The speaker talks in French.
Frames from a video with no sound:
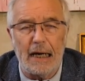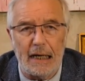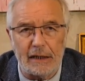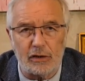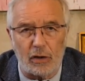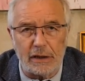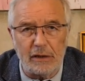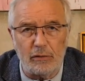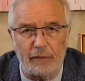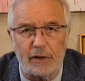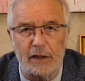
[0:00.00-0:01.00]
Les sorties
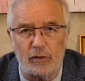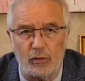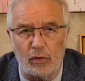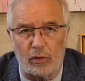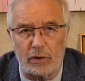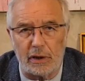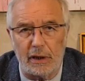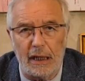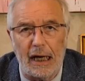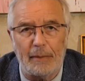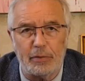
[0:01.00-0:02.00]
doivent être courtes,
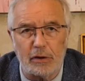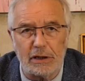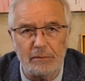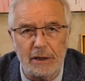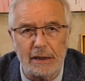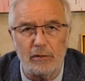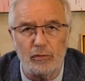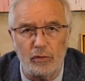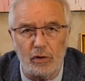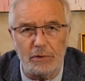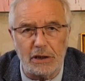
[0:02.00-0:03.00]
à proximité du
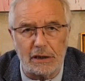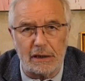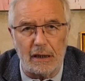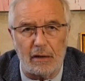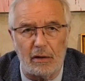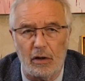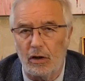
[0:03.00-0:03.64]
domicile,